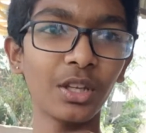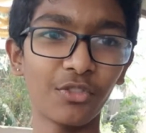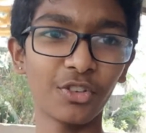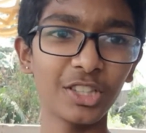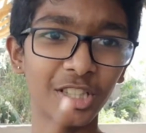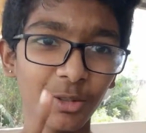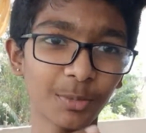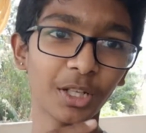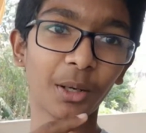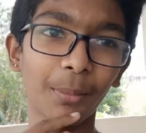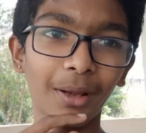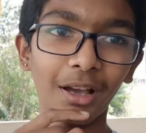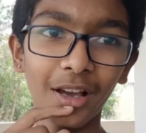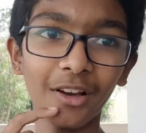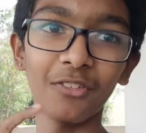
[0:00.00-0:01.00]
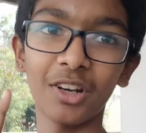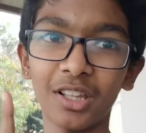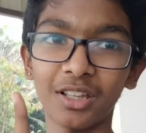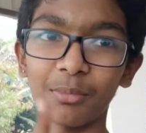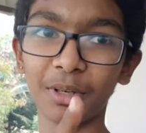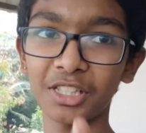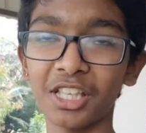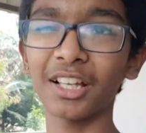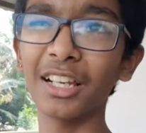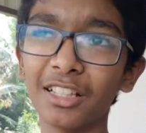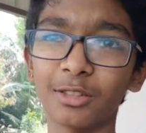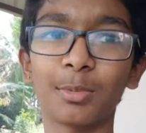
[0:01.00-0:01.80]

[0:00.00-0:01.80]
ஃபீச்சர் பண்ணியிருப்பேன் அவர் தான் மை சைக்கிளிங்